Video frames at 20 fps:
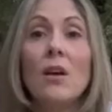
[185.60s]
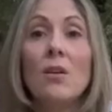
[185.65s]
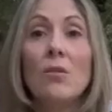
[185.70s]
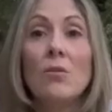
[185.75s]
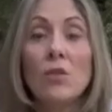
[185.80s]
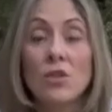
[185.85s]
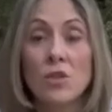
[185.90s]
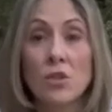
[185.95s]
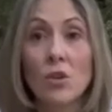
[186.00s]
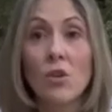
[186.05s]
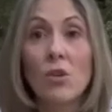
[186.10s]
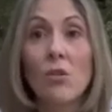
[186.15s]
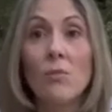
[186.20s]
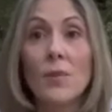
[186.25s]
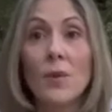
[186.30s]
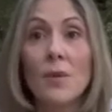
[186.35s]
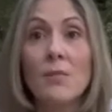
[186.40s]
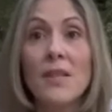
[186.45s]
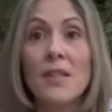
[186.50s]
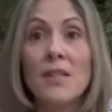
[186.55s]
Nuestro
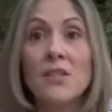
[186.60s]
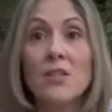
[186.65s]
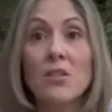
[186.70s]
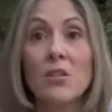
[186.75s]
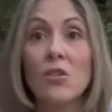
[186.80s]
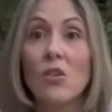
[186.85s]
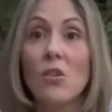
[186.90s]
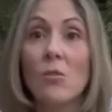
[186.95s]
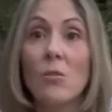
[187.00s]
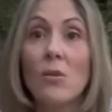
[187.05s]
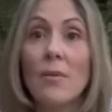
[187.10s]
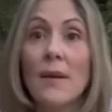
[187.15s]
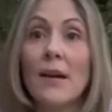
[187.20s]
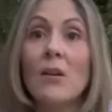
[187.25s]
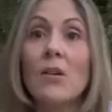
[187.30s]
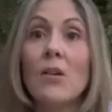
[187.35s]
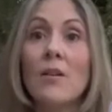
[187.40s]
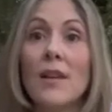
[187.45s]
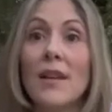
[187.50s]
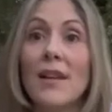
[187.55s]
compromiso como
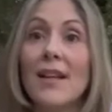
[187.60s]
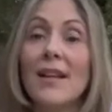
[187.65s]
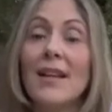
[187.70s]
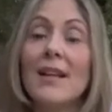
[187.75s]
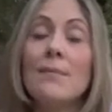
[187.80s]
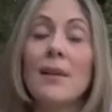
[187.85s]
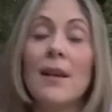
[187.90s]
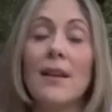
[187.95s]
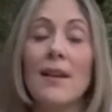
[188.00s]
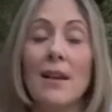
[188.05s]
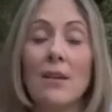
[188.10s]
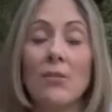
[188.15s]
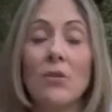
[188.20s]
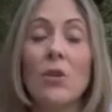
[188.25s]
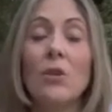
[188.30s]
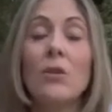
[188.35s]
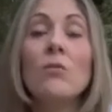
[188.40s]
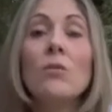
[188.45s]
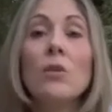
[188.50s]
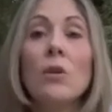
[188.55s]
Banco del Clima de la
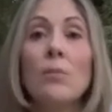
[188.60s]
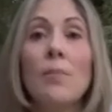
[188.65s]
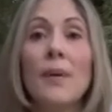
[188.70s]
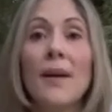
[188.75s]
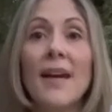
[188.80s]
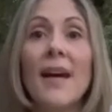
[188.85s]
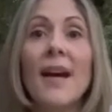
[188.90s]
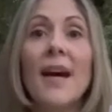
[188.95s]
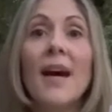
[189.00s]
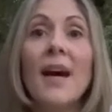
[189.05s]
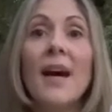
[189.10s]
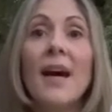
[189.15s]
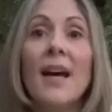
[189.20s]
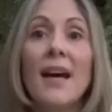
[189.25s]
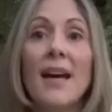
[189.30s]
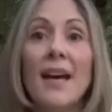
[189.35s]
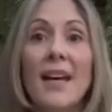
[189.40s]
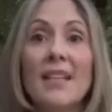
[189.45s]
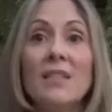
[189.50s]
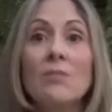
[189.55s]
Unión Europea
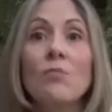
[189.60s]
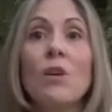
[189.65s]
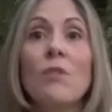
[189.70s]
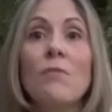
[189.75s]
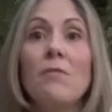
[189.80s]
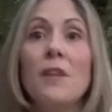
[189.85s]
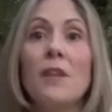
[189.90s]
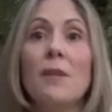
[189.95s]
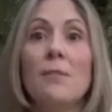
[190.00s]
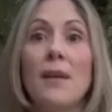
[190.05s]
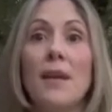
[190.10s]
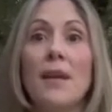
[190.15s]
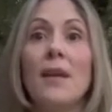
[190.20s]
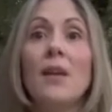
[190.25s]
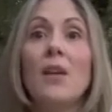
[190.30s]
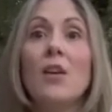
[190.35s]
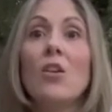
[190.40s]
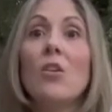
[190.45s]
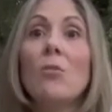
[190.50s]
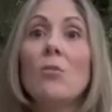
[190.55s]
es muy firme
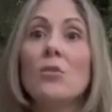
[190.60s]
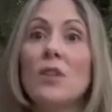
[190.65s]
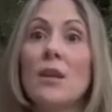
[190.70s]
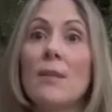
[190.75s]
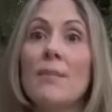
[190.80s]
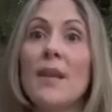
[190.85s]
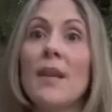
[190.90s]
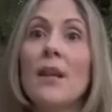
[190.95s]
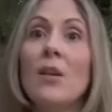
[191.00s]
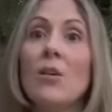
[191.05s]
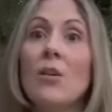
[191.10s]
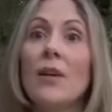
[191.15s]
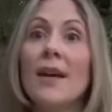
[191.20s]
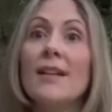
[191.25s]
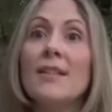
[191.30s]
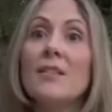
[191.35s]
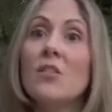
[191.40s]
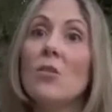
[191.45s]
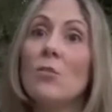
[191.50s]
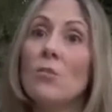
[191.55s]
como también lo
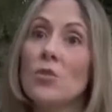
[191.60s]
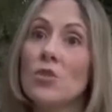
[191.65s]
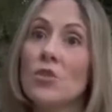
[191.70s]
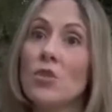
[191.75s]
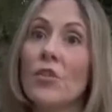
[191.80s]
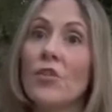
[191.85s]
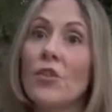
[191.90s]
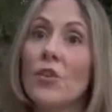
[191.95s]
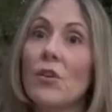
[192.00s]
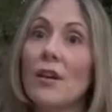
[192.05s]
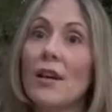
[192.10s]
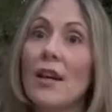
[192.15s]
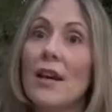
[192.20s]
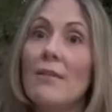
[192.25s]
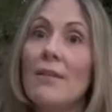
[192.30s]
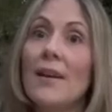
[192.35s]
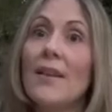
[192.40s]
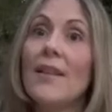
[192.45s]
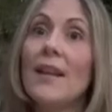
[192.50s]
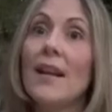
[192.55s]
es como socio
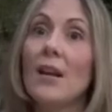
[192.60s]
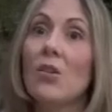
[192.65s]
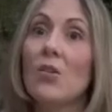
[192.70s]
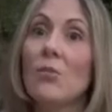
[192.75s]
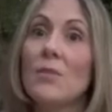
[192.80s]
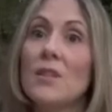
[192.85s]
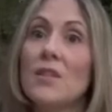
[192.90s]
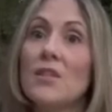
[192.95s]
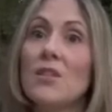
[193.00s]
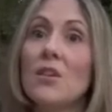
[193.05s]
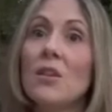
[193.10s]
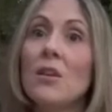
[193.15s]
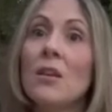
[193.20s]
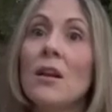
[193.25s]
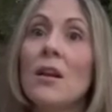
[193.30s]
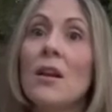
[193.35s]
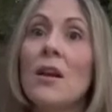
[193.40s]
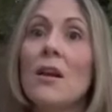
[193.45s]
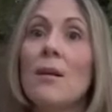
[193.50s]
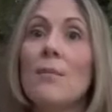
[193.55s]
clave de la Comisión
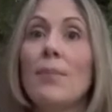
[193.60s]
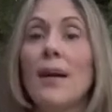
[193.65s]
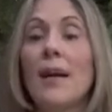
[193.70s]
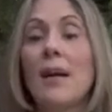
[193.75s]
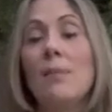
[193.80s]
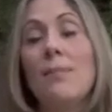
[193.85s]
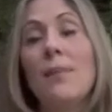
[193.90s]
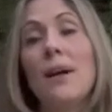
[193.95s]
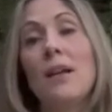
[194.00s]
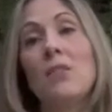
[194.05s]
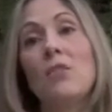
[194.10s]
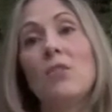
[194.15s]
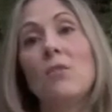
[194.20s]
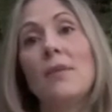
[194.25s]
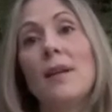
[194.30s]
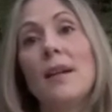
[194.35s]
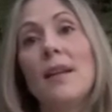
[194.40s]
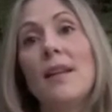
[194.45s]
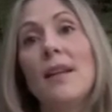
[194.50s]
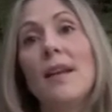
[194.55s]
para el Pacto
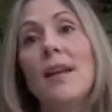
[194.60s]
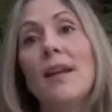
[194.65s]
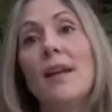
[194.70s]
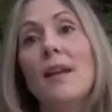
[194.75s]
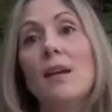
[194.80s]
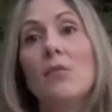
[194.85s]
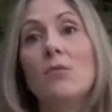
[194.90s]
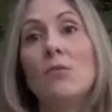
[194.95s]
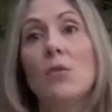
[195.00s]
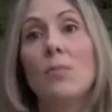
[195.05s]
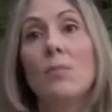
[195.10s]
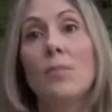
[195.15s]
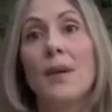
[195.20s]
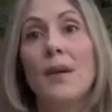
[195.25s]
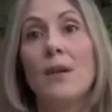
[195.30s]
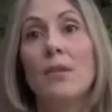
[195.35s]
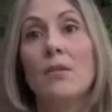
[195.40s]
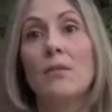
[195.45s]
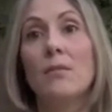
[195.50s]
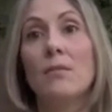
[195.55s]
Verde
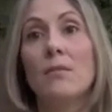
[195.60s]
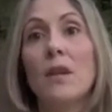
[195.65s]
Europeo.